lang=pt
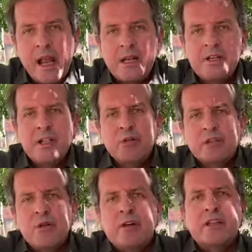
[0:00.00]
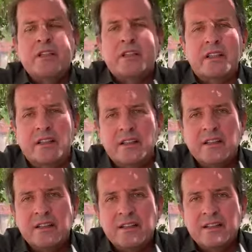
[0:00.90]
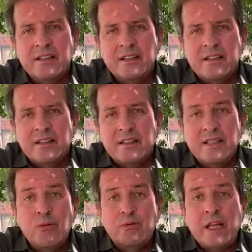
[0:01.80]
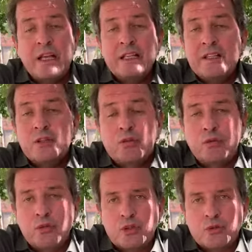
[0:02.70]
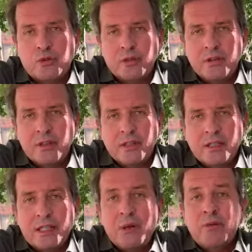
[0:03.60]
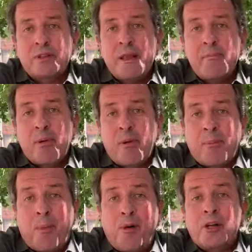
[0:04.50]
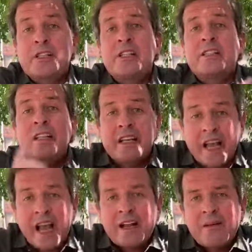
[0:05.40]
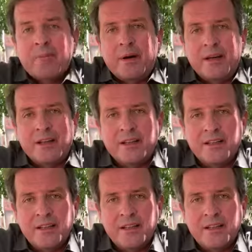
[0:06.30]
Eles não têm o que dizer, não têm discurso, não têm proposta e sequer campanha.